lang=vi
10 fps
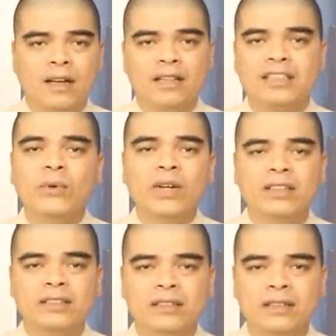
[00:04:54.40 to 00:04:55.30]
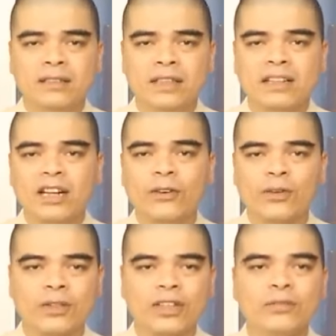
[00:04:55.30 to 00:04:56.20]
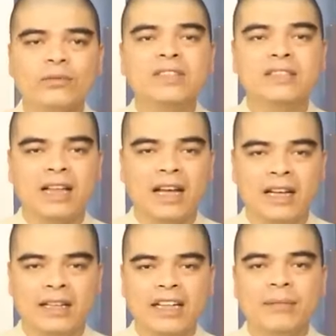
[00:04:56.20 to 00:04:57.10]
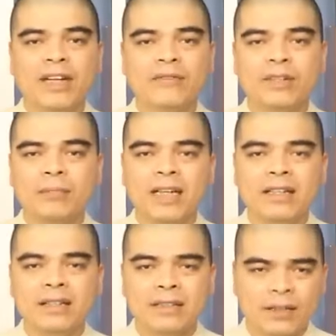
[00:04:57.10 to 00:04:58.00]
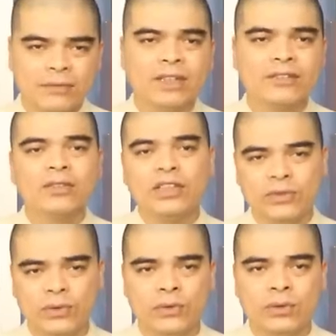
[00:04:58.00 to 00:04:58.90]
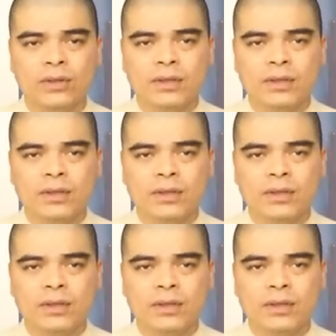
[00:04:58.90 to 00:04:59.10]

À, theo người xưa thì cây còn có tác dụng trừ tà, đem lại vận may, thịnh vượng cho gia chủ.